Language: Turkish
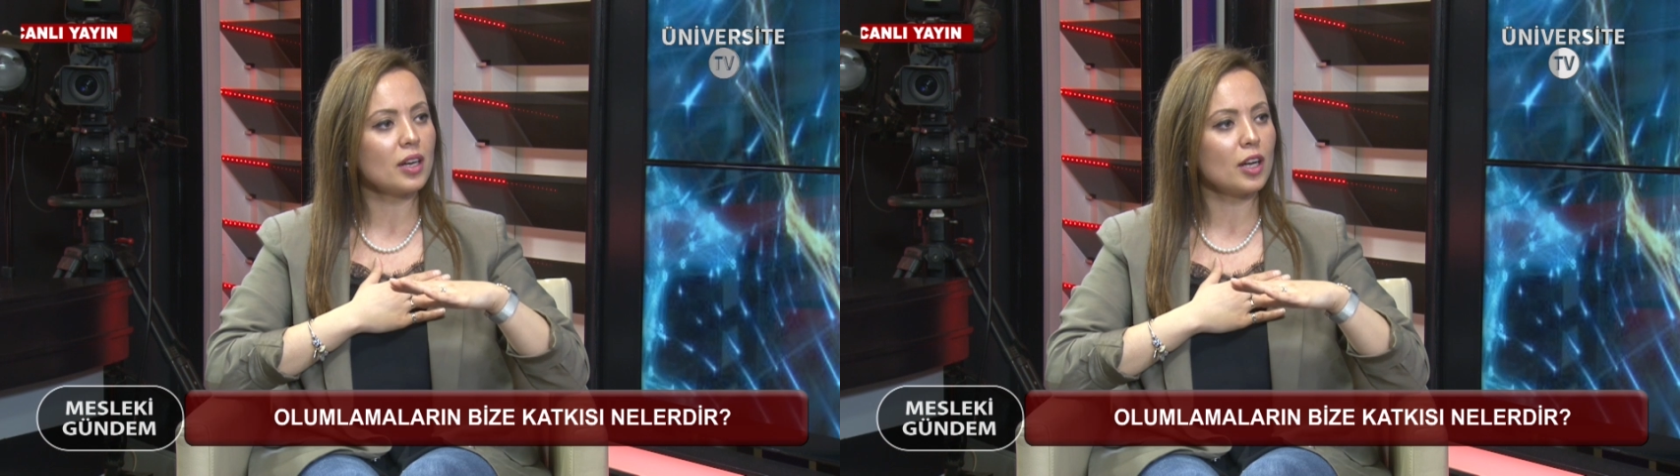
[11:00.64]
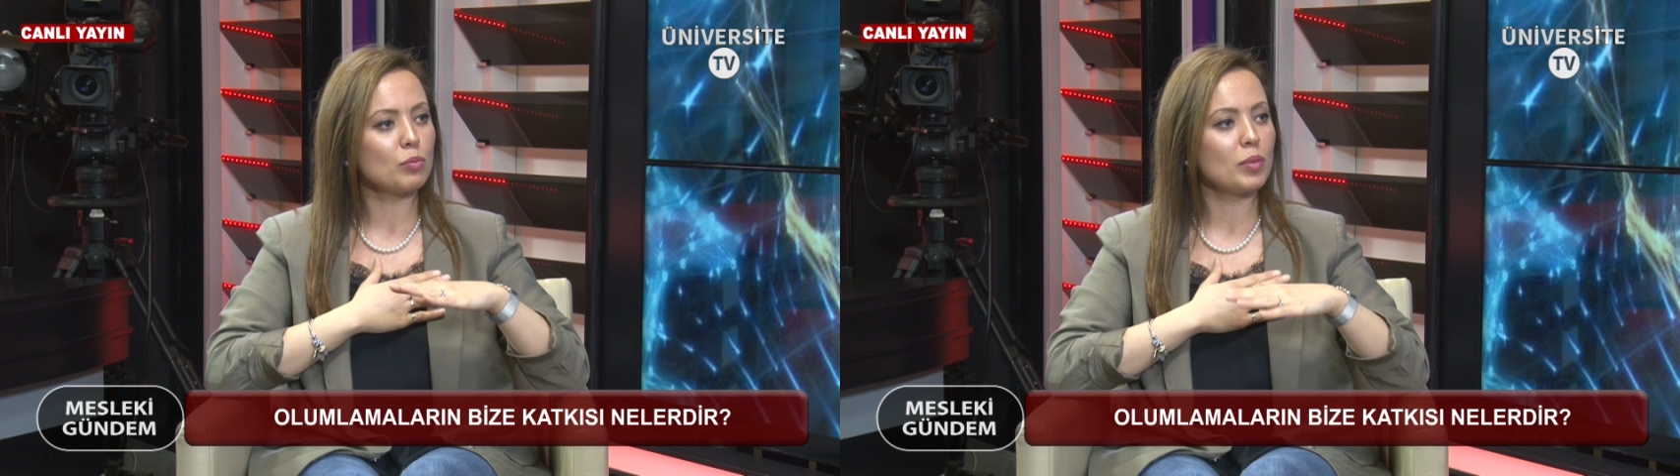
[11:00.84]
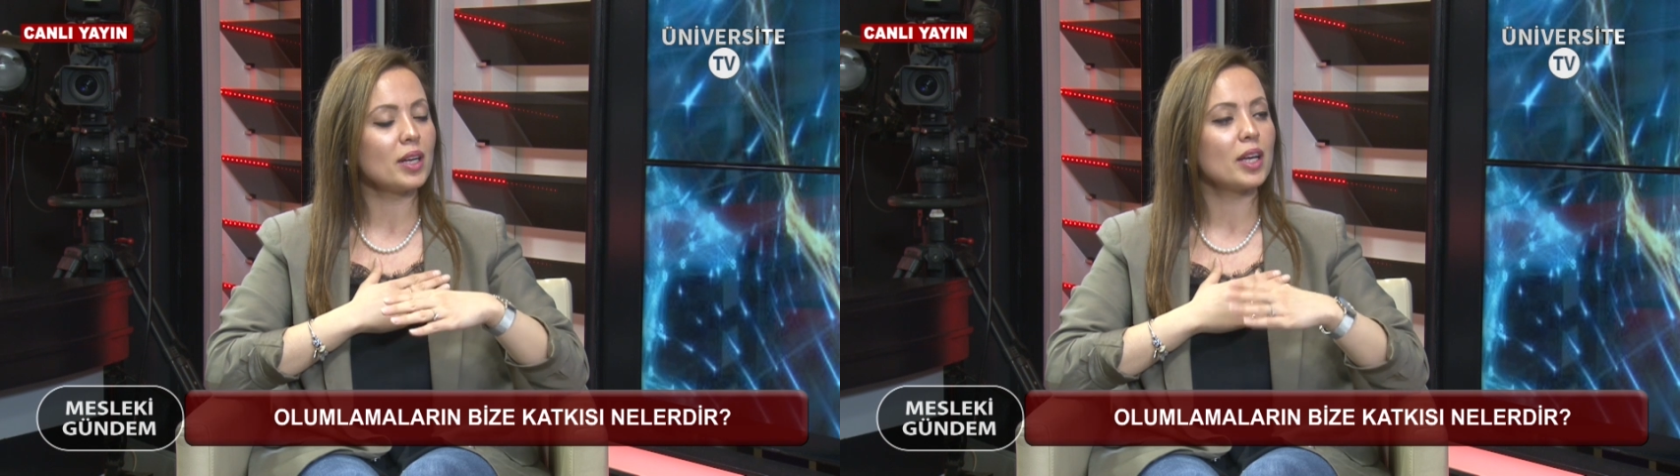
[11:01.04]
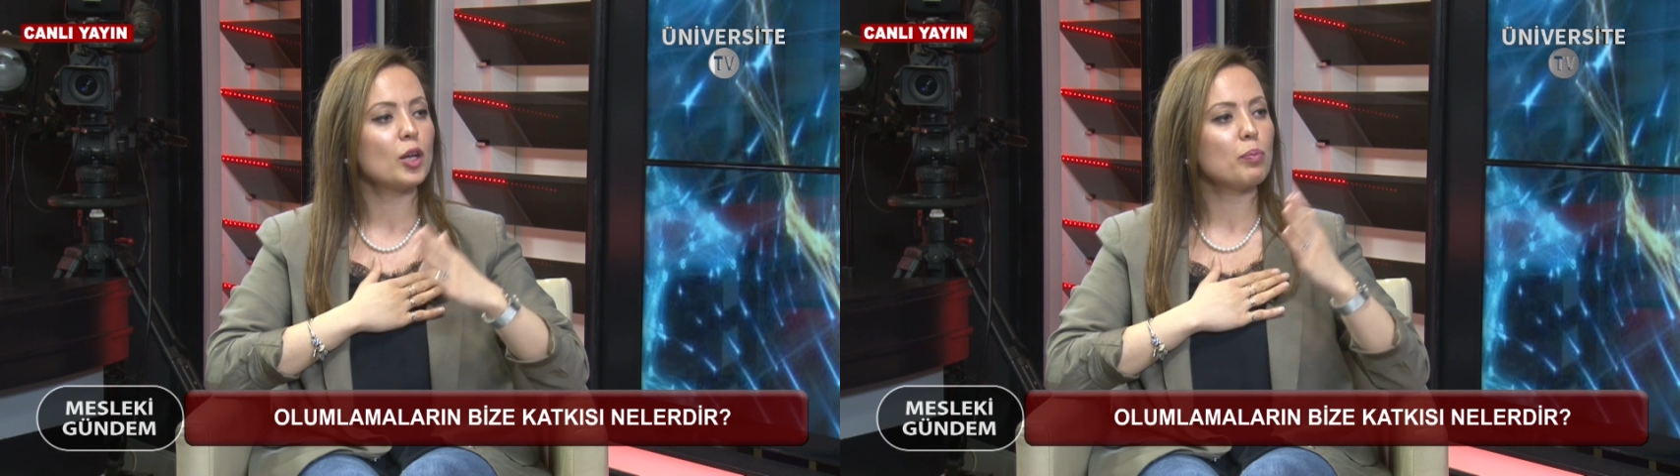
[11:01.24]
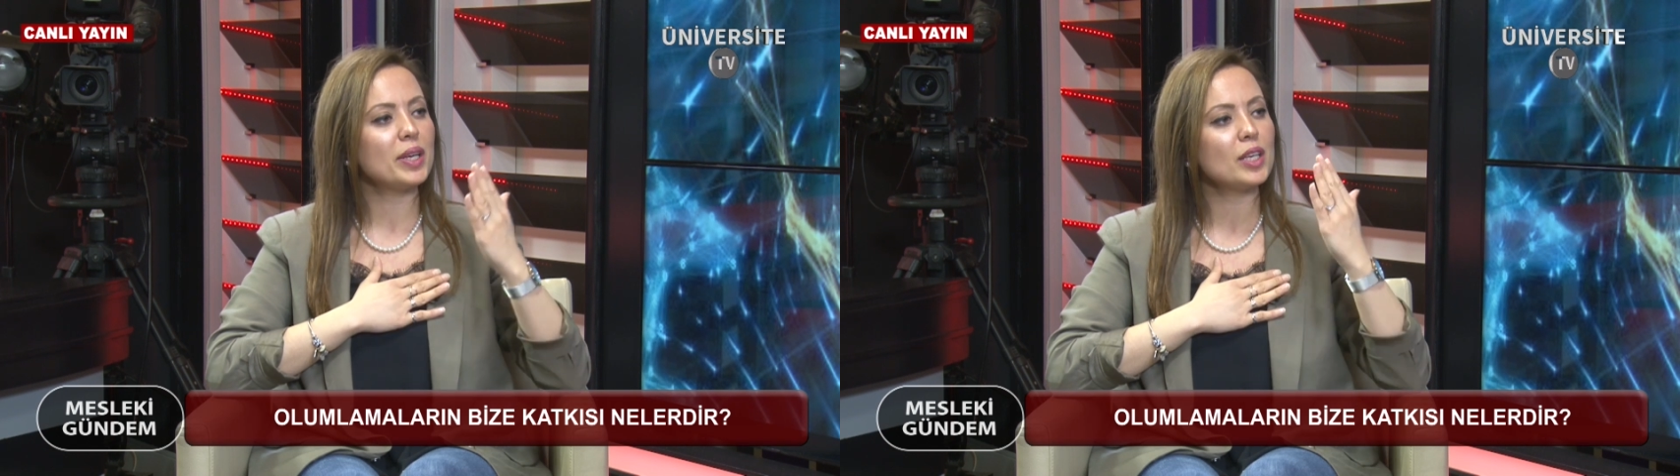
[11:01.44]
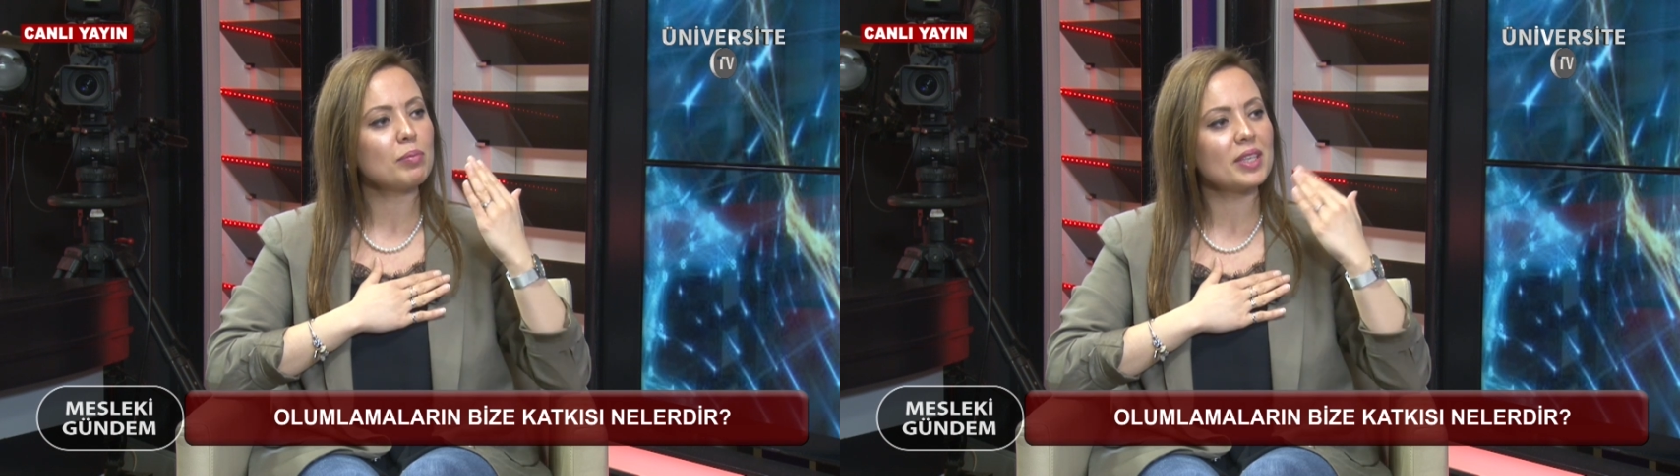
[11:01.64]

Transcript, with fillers: kalmak benim